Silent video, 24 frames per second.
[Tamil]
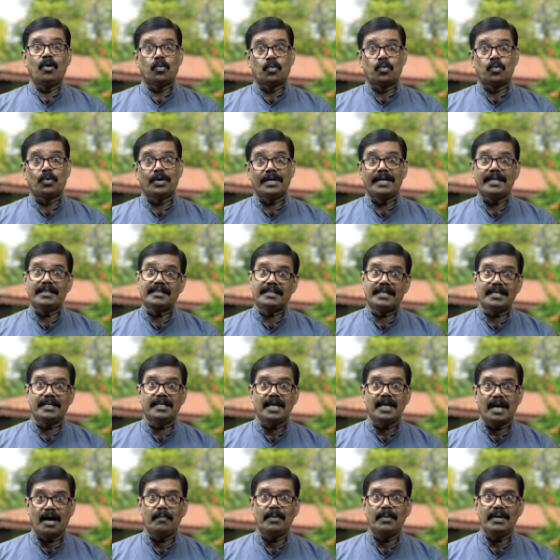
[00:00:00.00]
குகனை
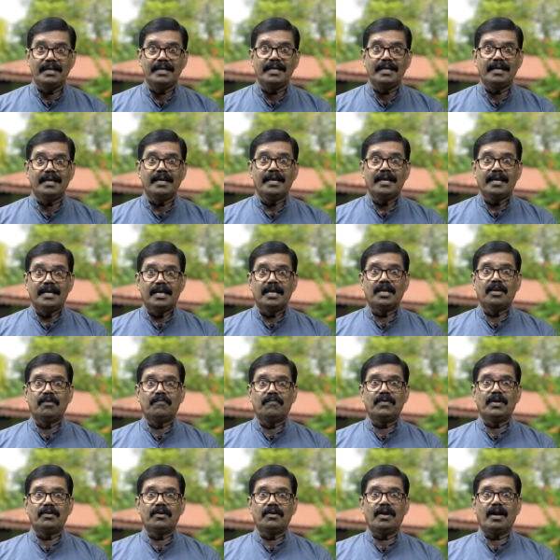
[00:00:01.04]
தெரியாமல் நீ
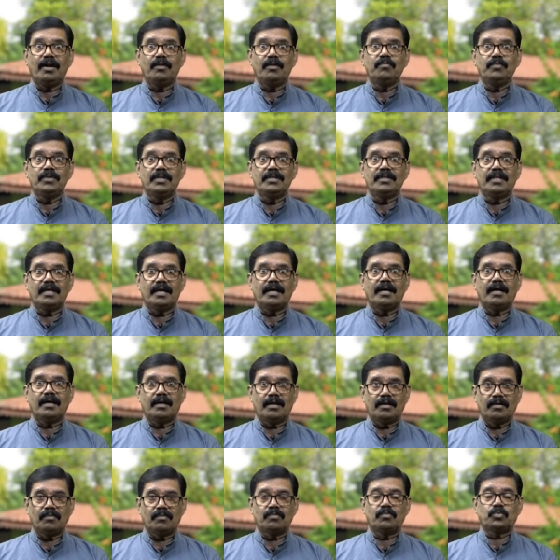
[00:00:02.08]
இவ்வளோ நாளும் இந்த
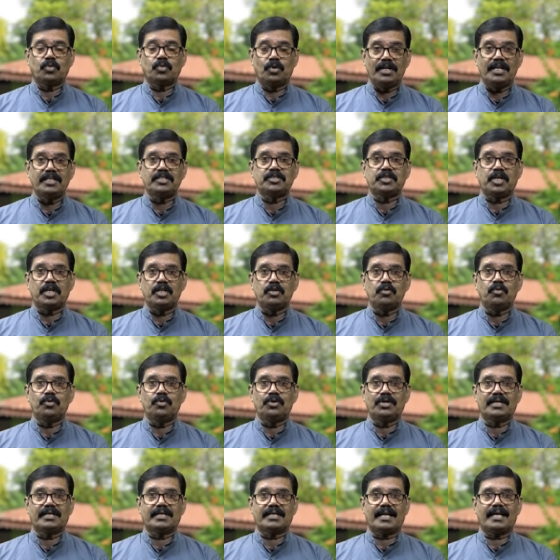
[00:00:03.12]
தொழிலை செய்து
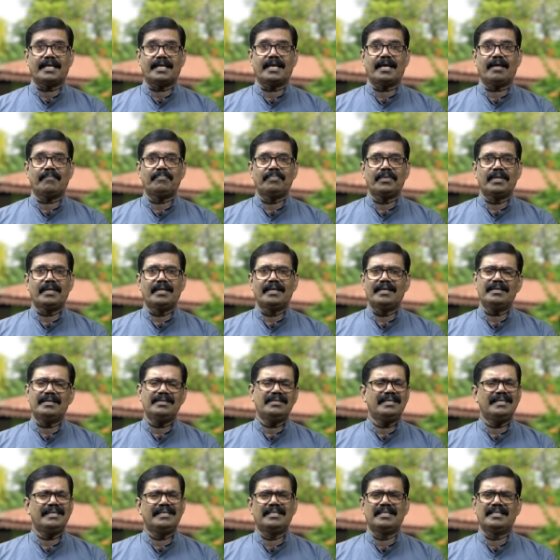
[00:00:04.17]
கொண்டிருக்கிறாயா
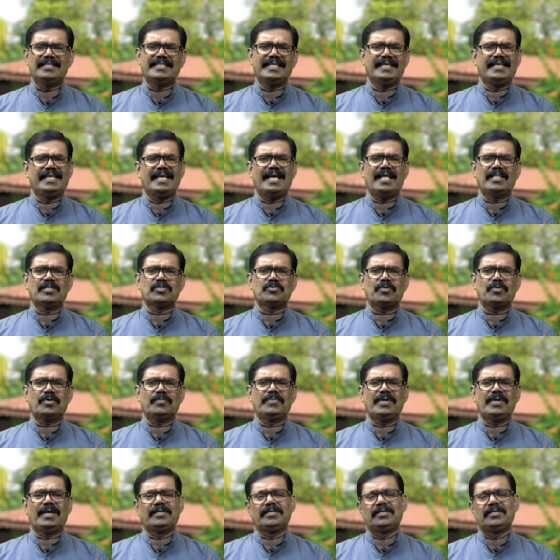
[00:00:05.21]
தெரியாது
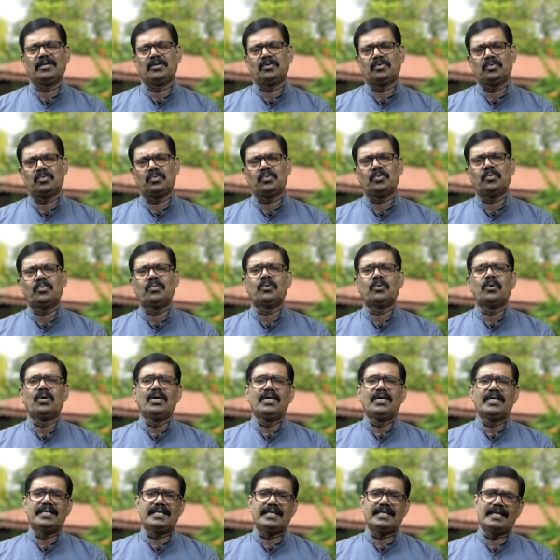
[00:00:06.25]
சுவாமி ஐயையோ
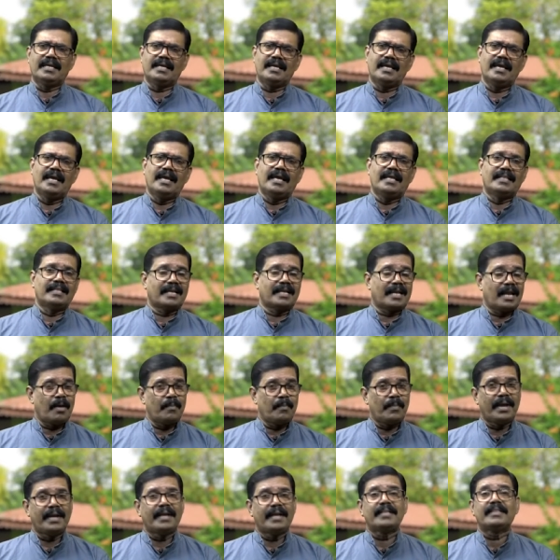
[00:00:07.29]
நீ இந்த
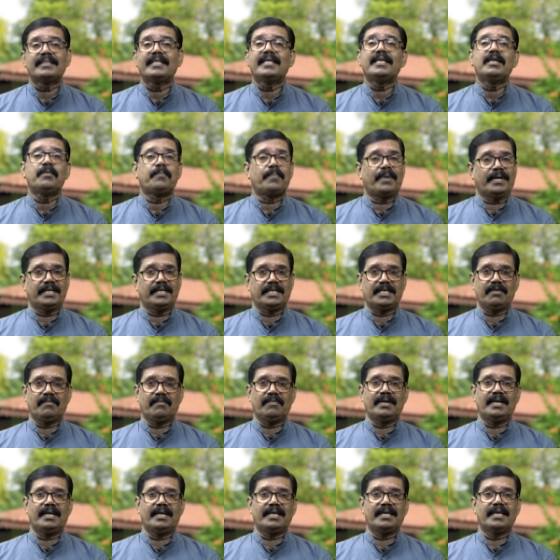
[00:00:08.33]
ராமாயணத்தை நீ
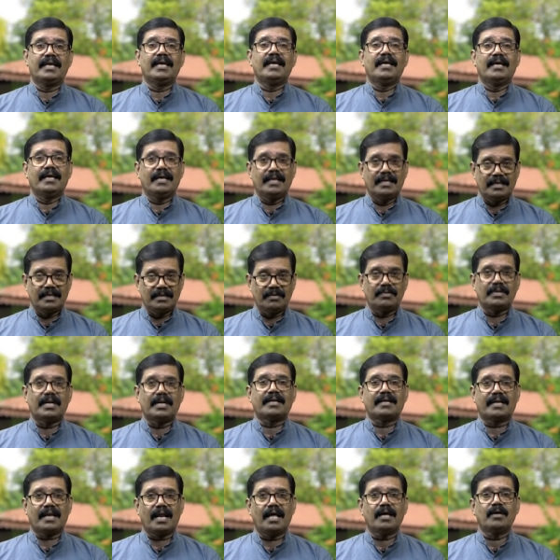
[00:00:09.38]
படிக்கவில்லை என்று
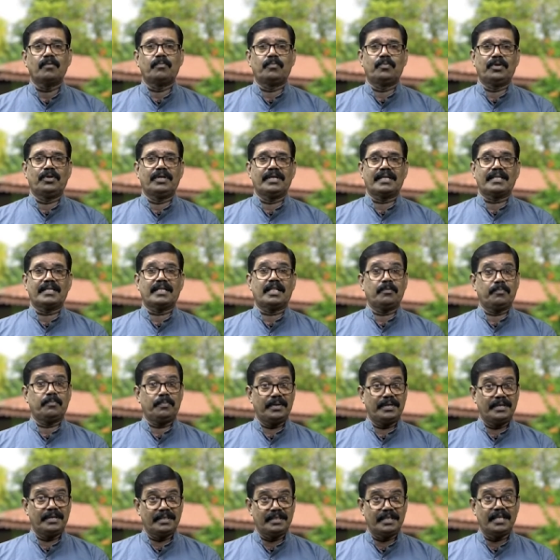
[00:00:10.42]
நன்றாக புரிகிறது அதை
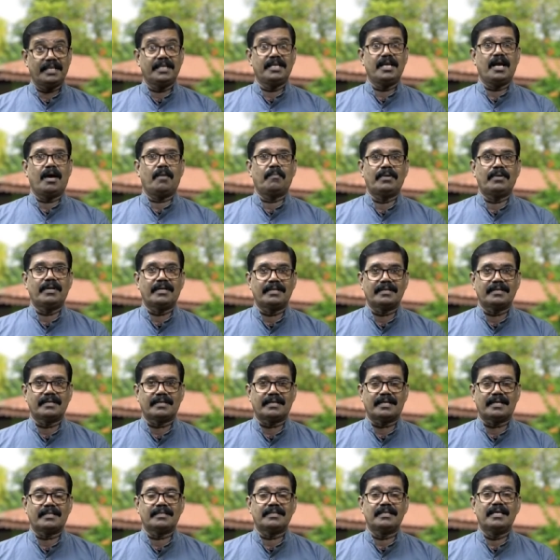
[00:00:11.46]
பற்றி தெரியாமல்
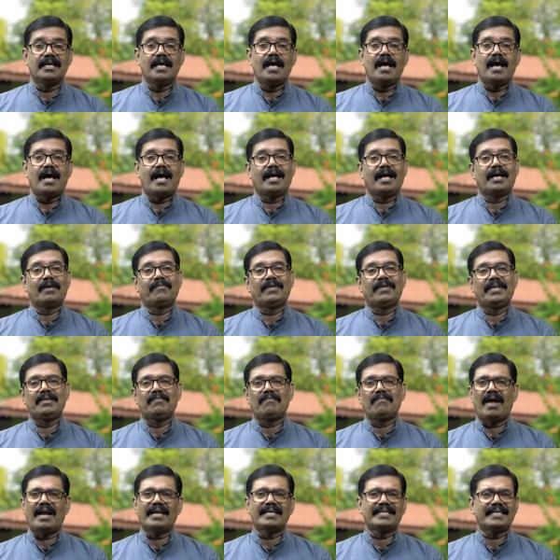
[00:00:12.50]
இருக்கிறது ஆகவே நீ
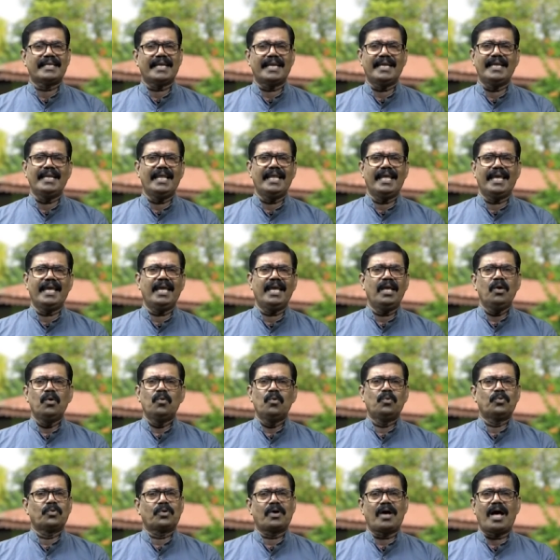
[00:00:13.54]
வாழ்க்கையிலே
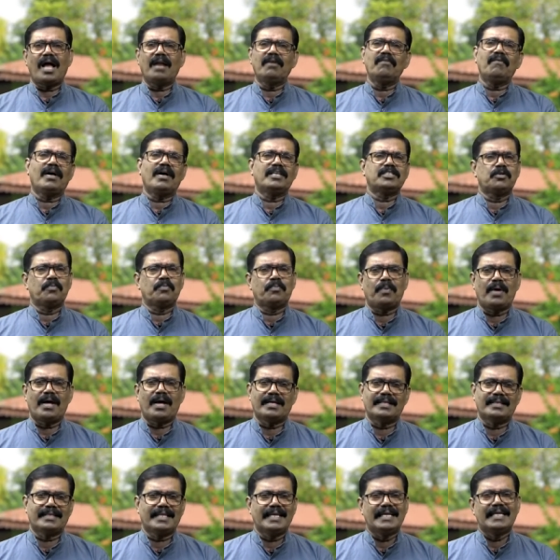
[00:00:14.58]
ஒரு கால்வாசி
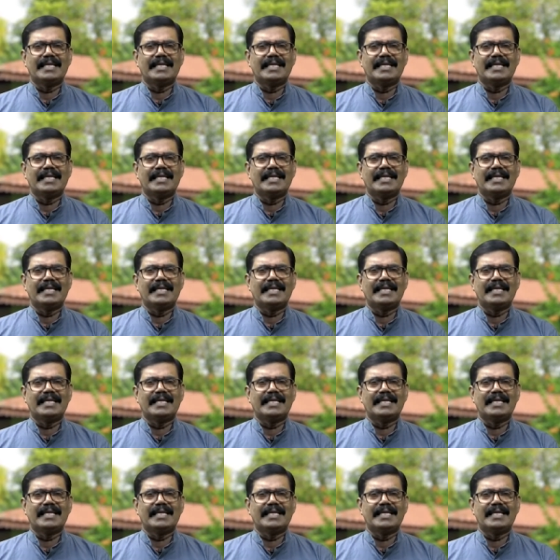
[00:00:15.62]
பாகத்தை